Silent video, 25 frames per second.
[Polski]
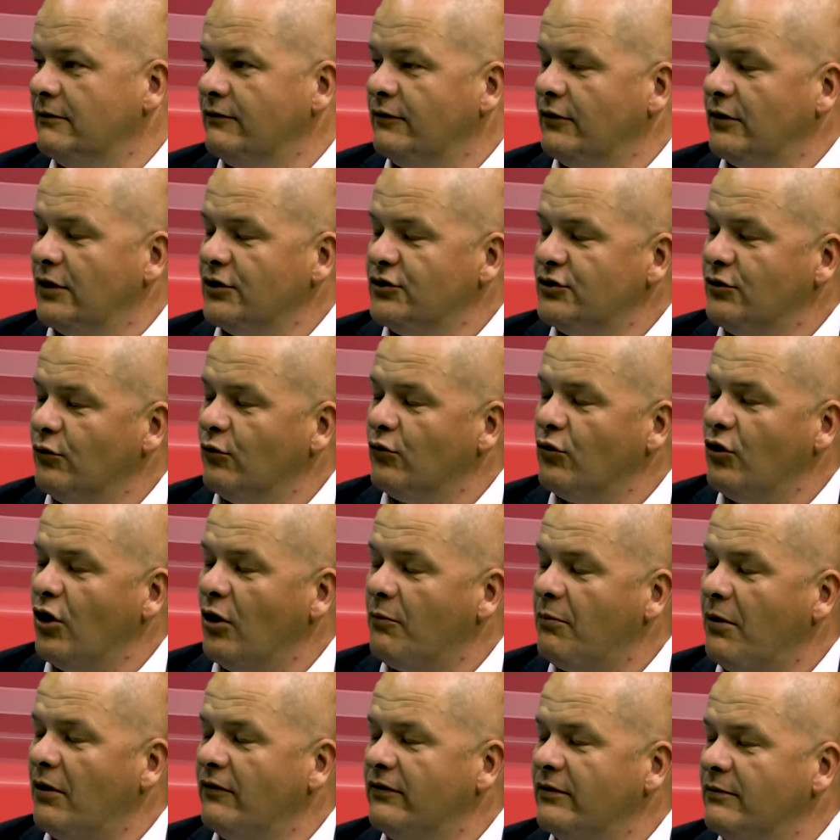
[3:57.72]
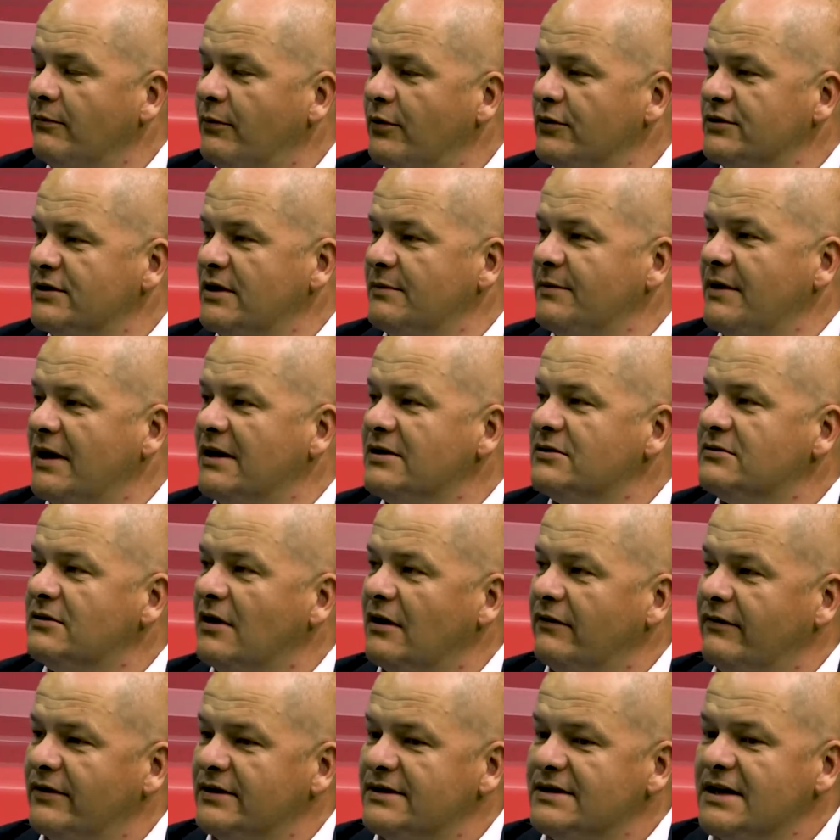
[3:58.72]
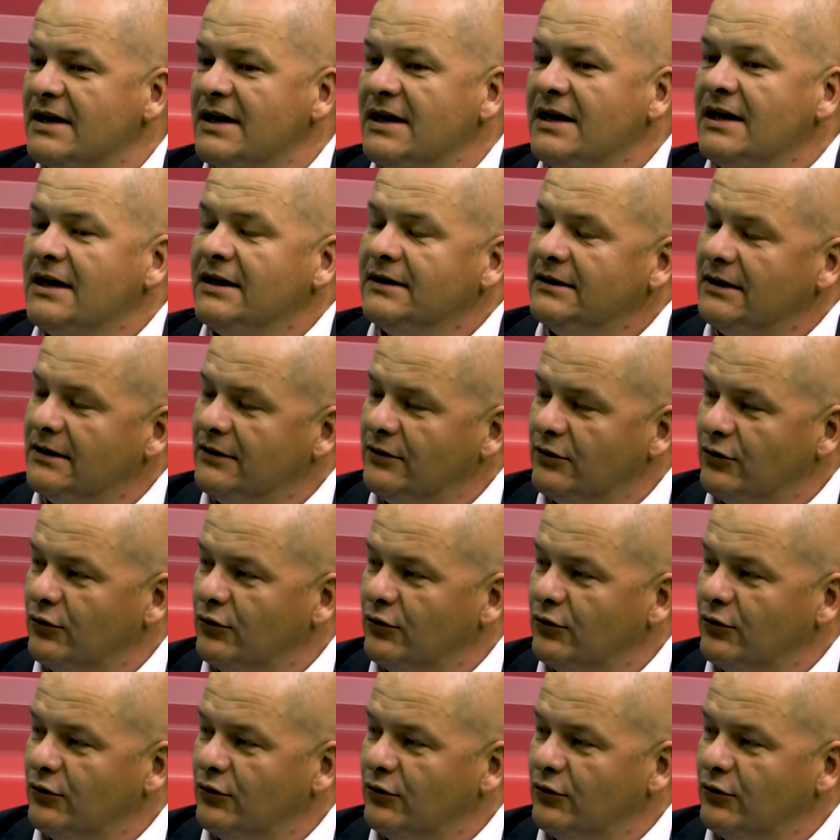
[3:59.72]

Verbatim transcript: w okresie urlopowym poza miasto, a więc ten